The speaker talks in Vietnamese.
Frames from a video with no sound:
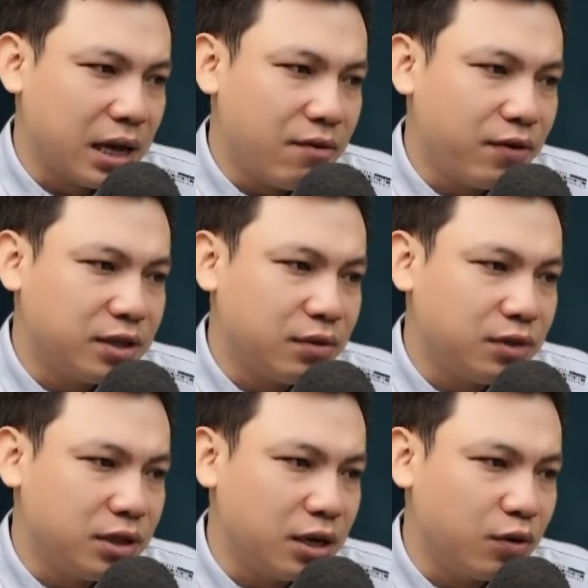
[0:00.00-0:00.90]
Ông Thân
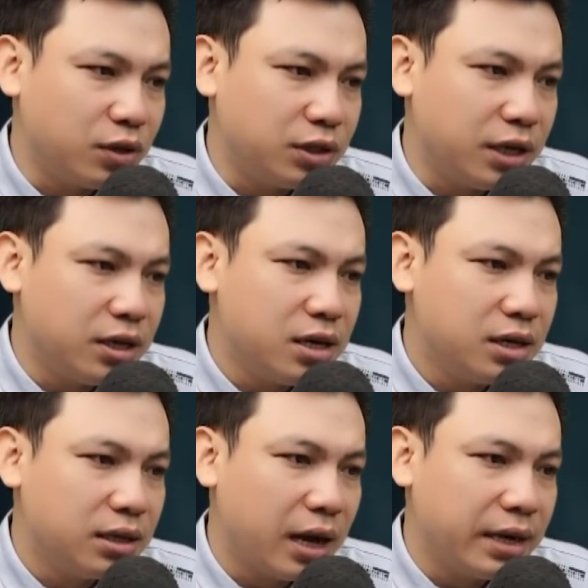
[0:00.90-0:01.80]
và bà Mai can
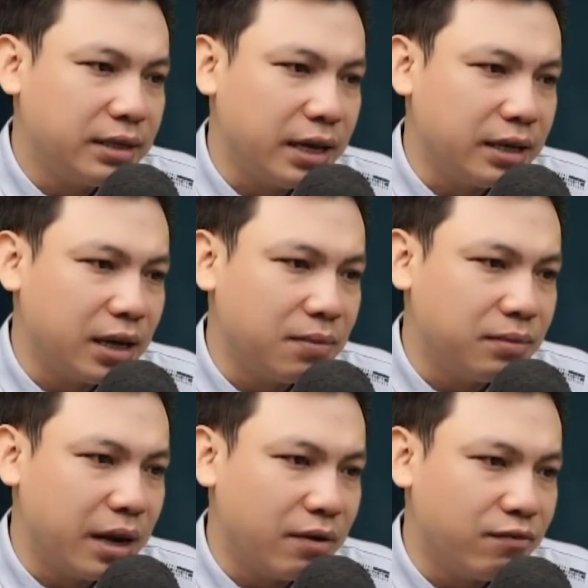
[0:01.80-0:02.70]
ngăn mãi, 2 người biết
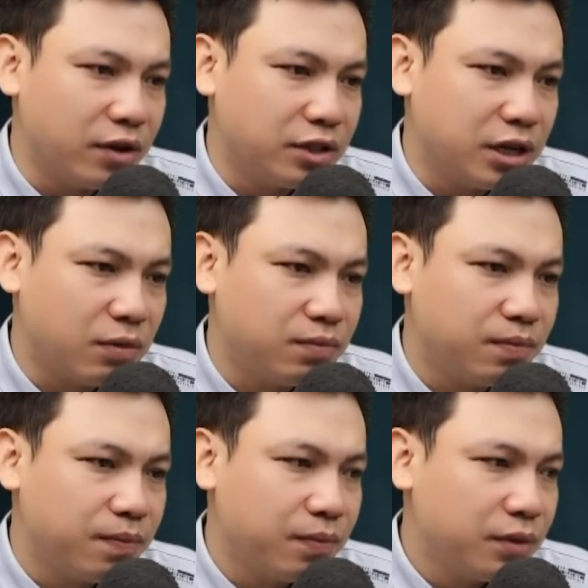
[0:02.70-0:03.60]
chịu thôi.
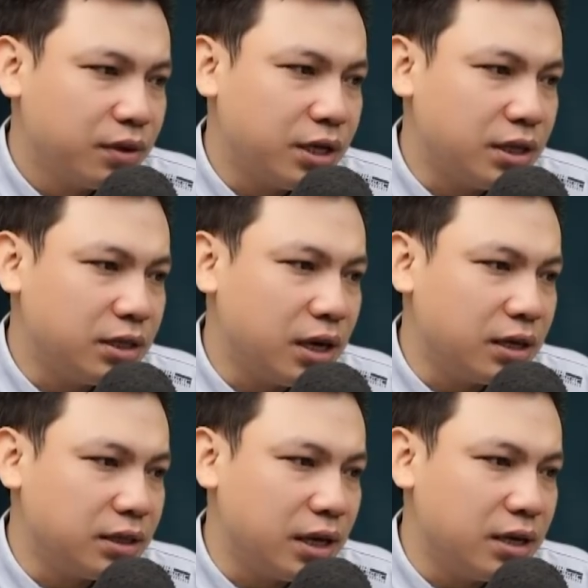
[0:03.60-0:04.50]
Dần vợ
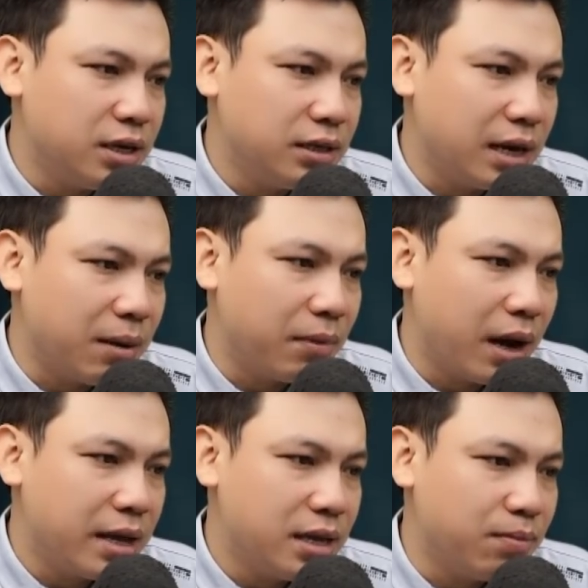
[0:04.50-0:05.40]
anh không ngồi
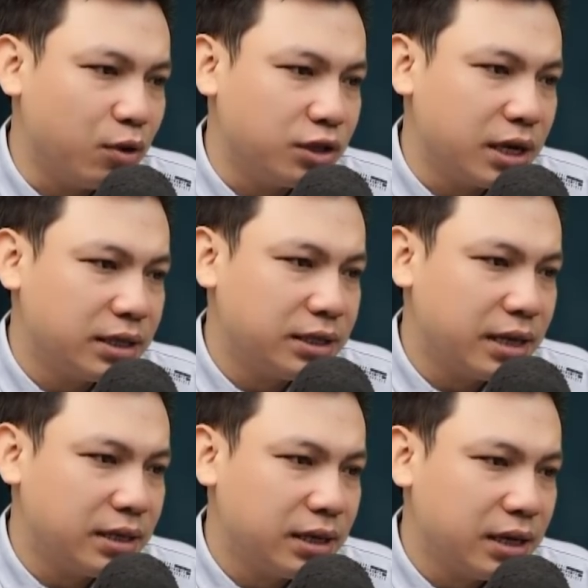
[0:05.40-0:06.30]
chung giường nữa mà
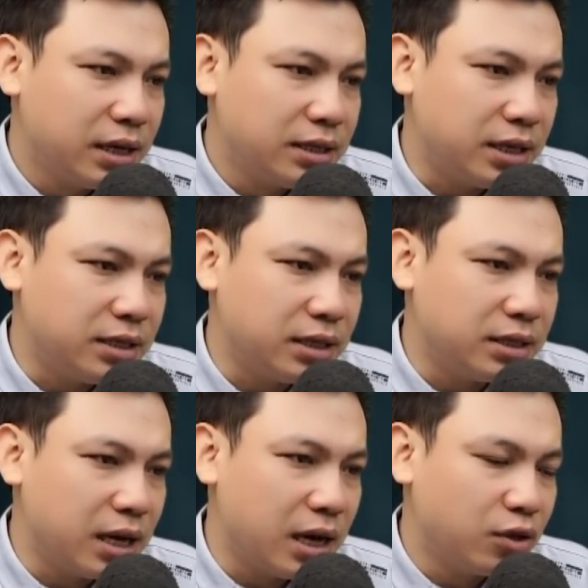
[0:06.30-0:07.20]
bắt một tấm phản ra
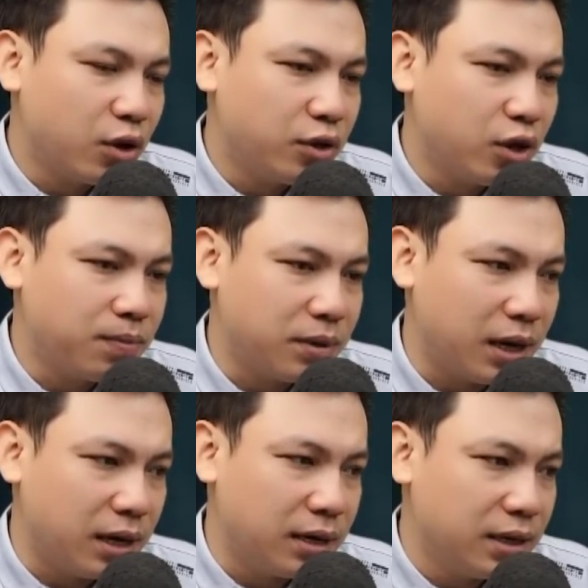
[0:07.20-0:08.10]
ngoài sân.
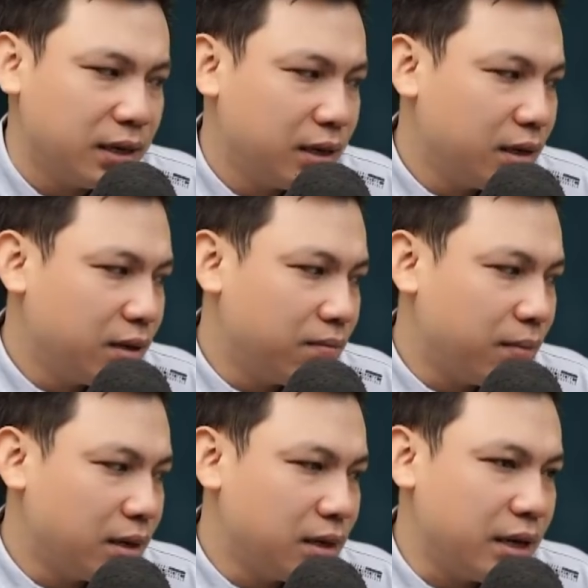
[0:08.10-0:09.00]
Thỉnh
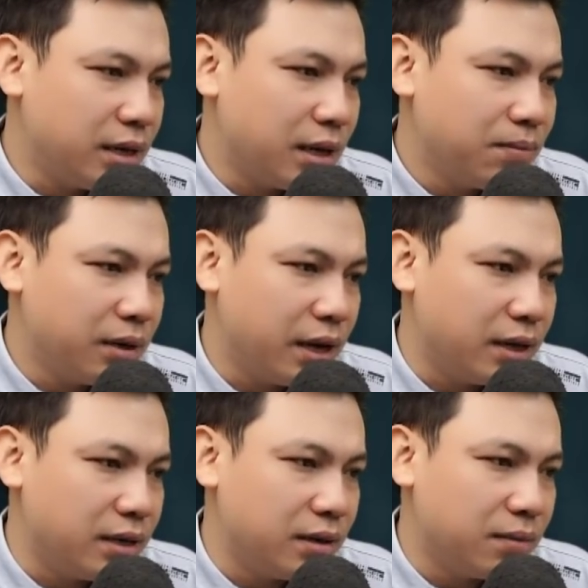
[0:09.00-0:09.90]
thoảng những con muỗi
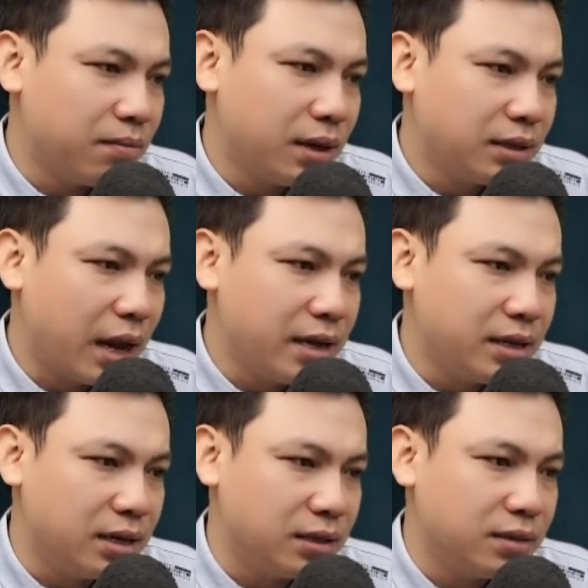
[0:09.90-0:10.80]
to và những con
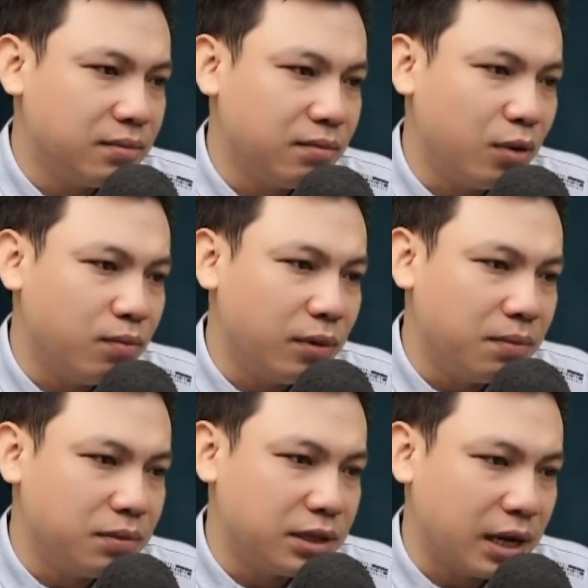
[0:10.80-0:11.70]
kiến lửa kình
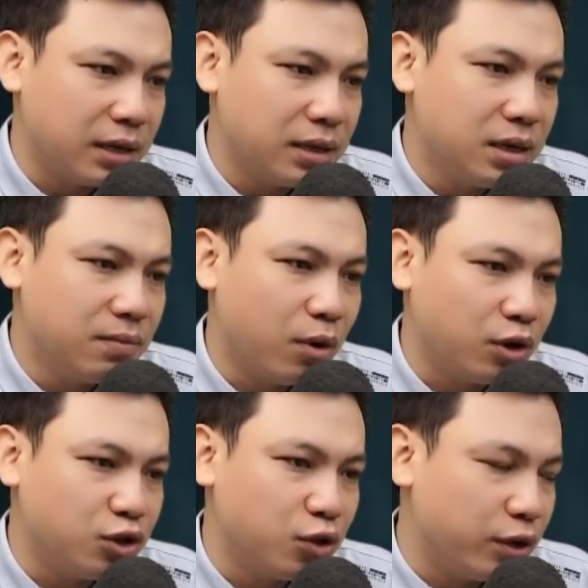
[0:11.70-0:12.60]
lại đốt anh đau
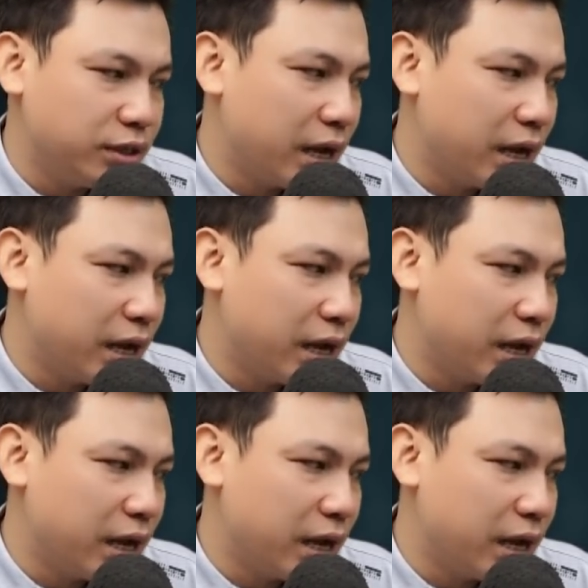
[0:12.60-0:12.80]
nhói,